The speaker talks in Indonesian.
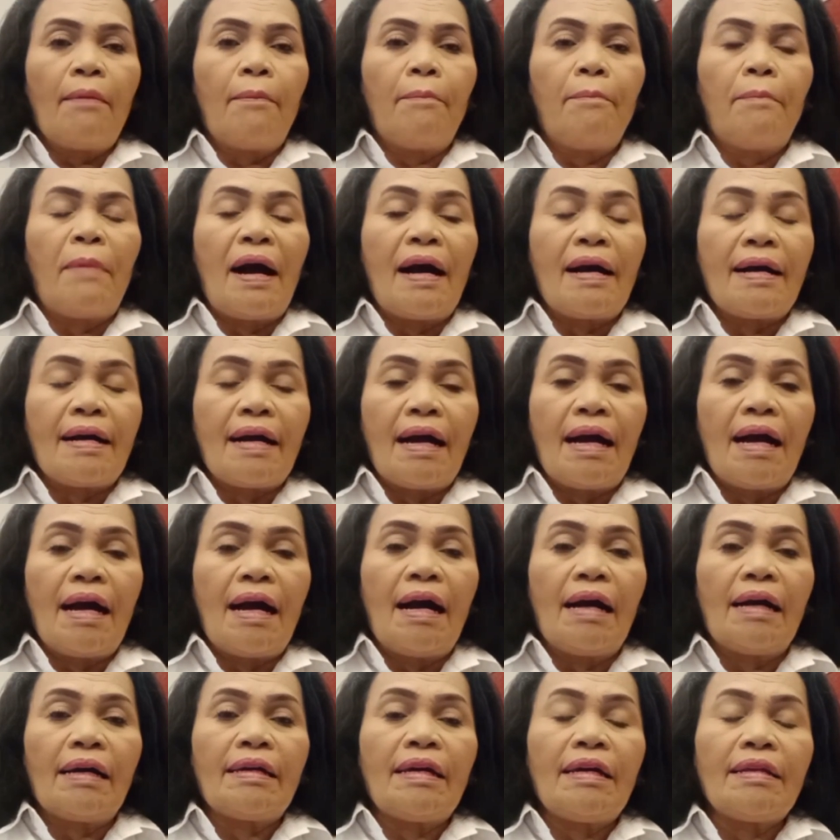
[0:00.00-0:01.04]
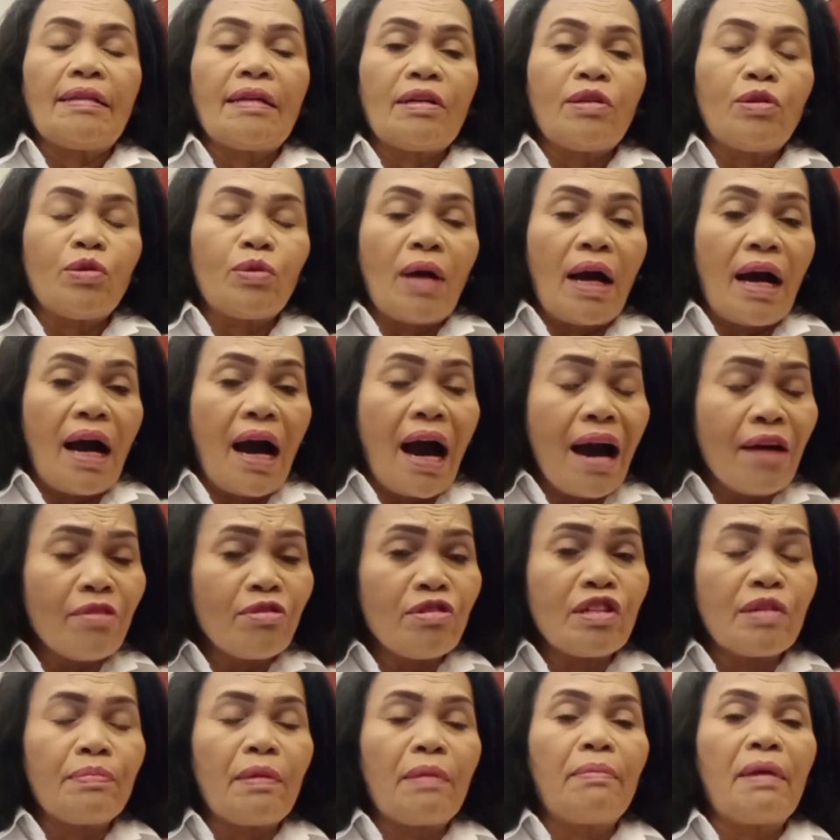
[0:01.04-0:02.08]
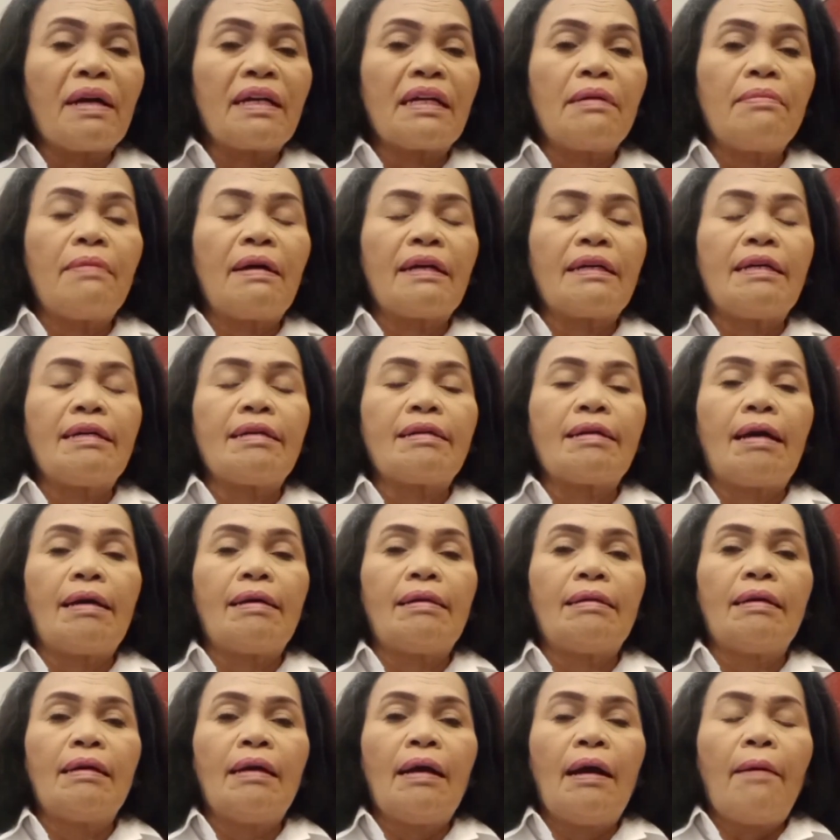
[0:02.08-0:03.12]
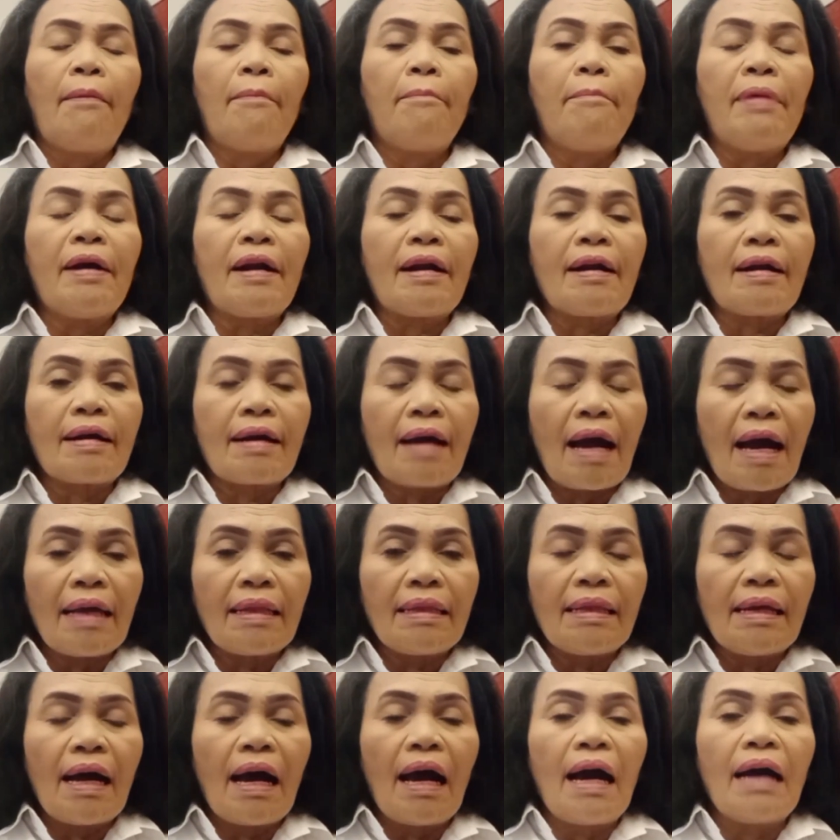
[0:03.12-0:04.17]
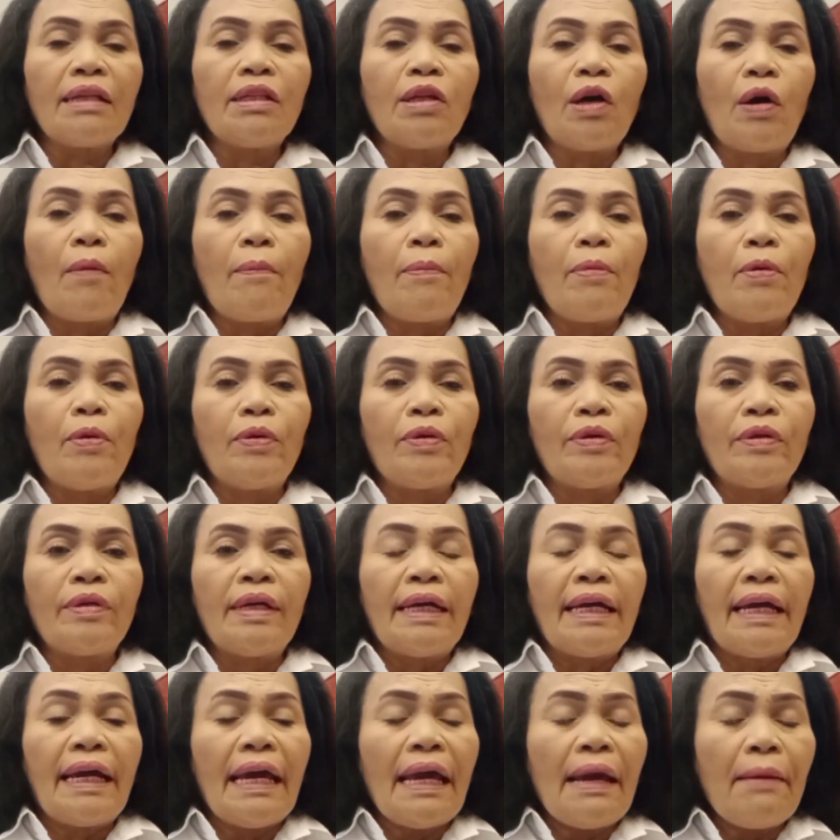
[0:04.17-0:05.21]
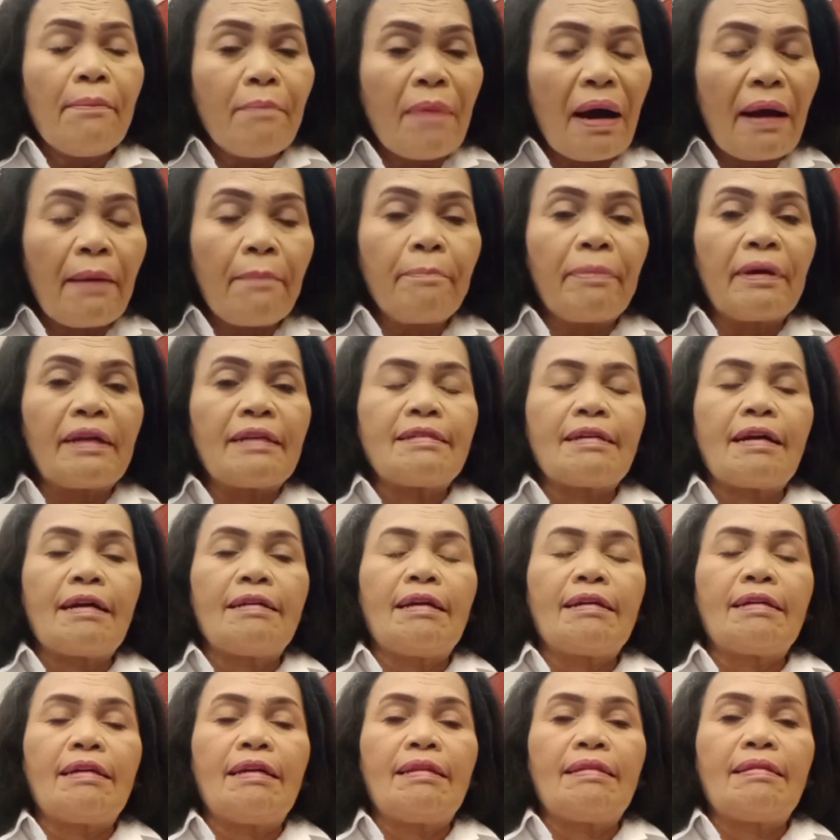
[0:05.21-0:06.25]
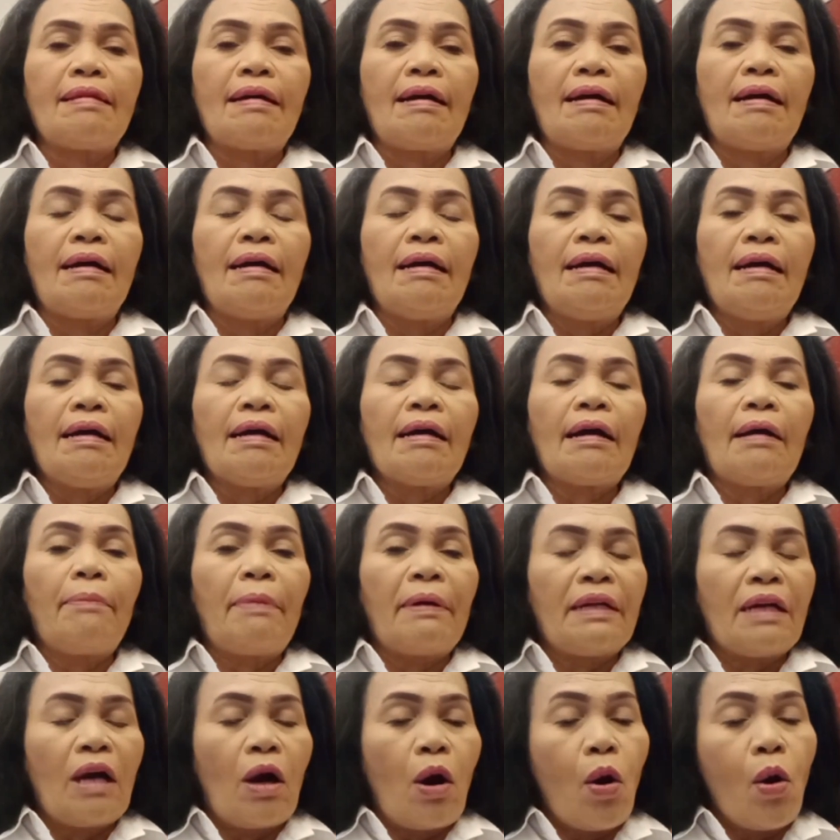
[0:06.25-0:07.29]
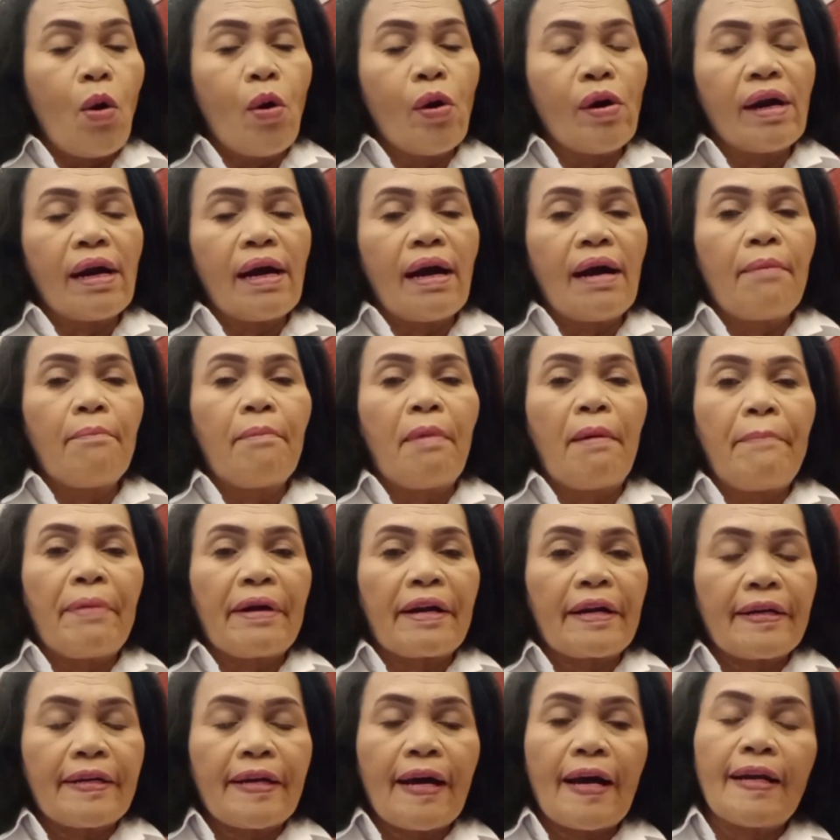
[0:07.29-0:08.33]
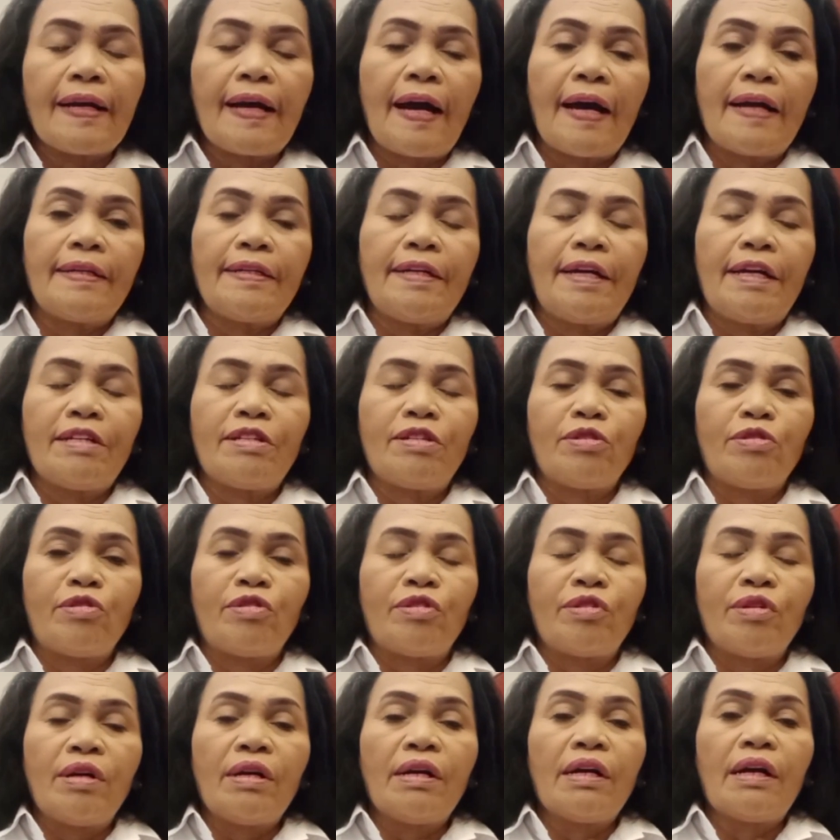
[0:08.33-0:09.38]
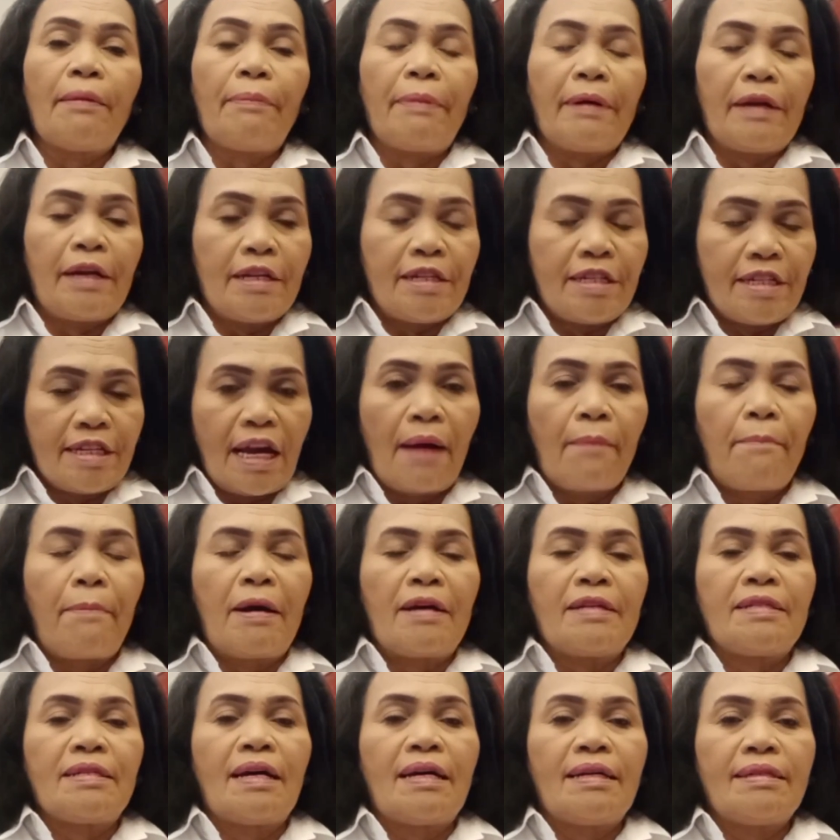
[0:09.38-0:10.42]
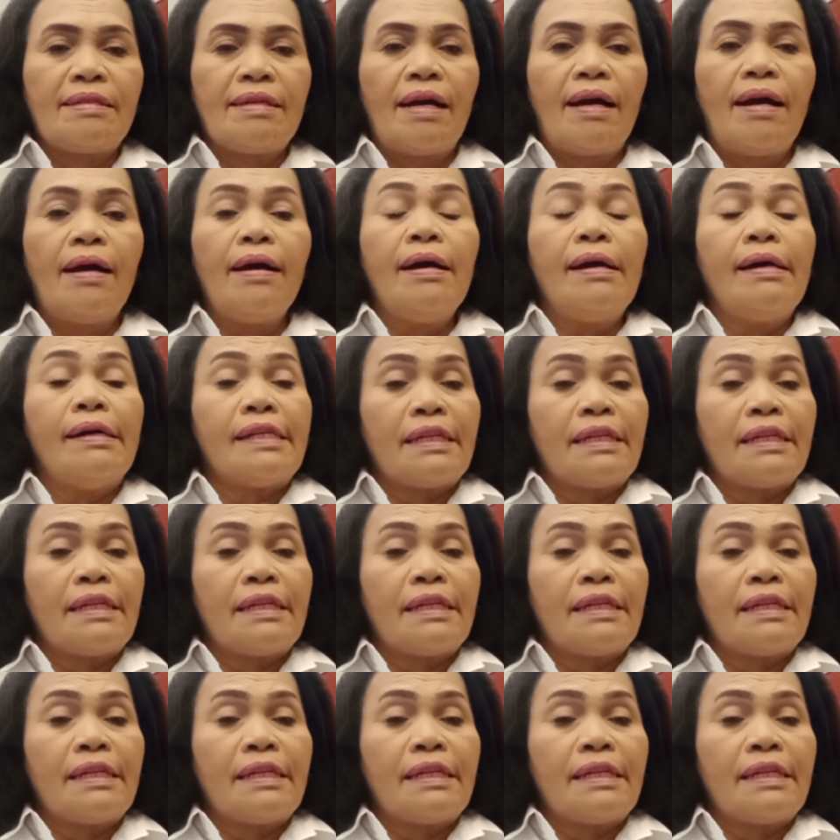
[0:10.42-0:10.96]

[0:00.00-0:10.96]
maka kita juga harus membagi-bagikan berkat ataupun iman percaya kita kepada orang memperkenalkan Yesus kepada siapa saja.